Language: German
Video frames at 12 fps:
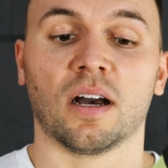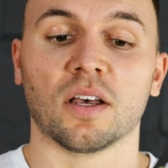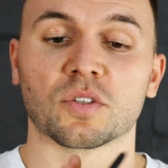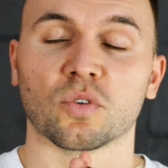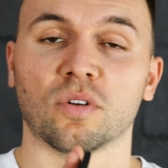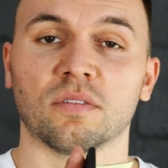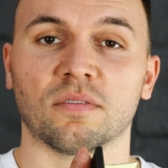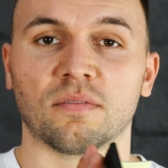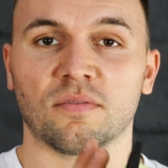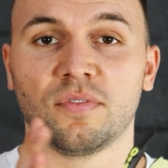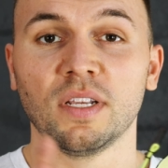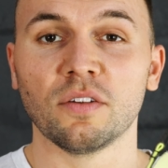Also
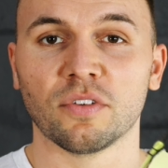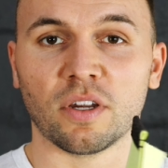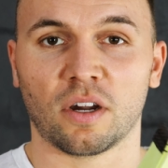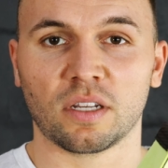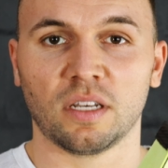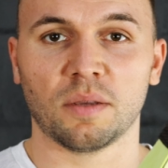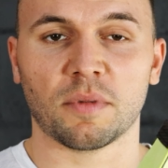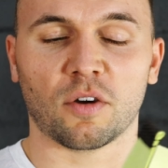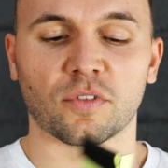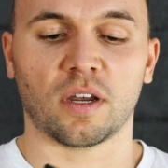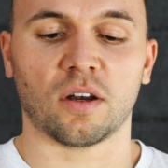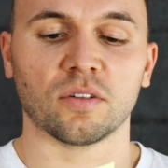viel, viel angenehmer
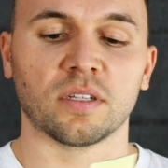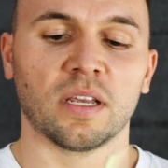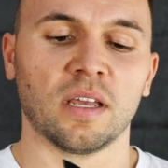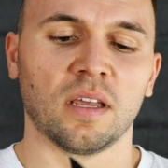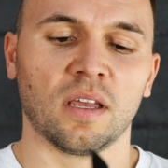auf der Haut.